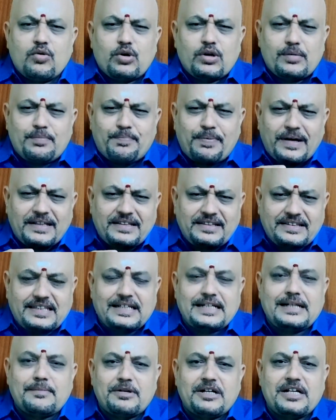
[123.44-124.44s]
ஒரு பத்து
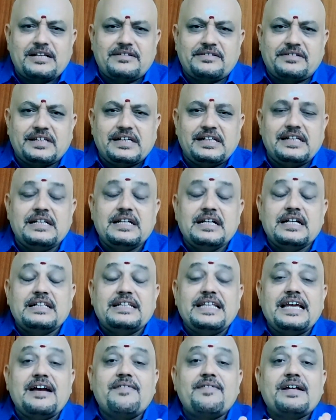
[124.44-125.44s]
நிமிடத்தில்
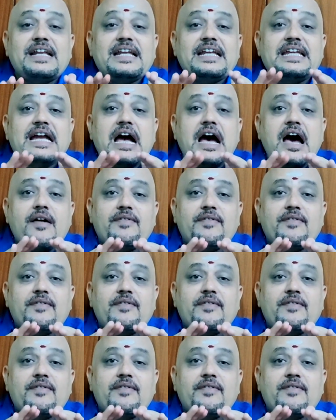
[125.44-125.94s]
தேவரையா